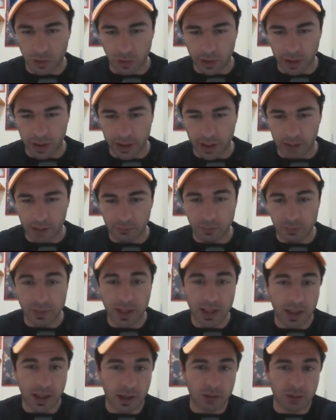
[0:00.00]
di Royal Rumble,
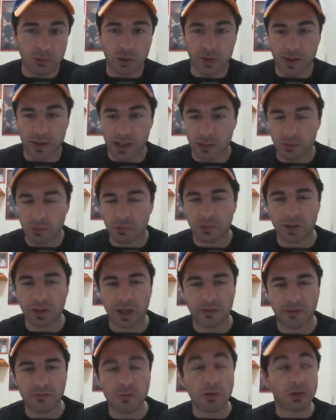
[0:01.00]
perché comunque se andiamo un po' in
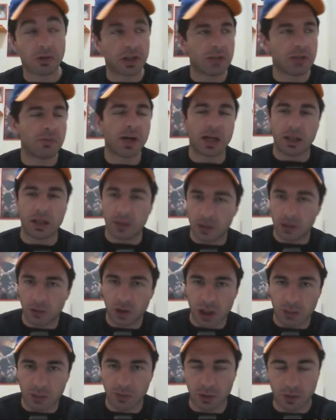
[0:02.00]
draft board e magari
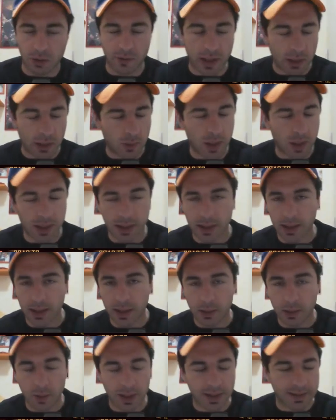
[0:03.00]
riusciamo a trovare
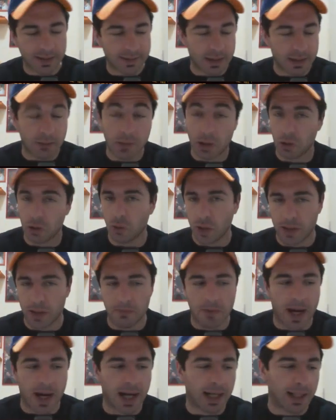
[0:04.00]
qualche, qualche seme non è
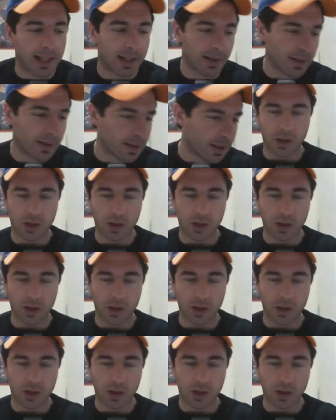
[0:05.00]
male.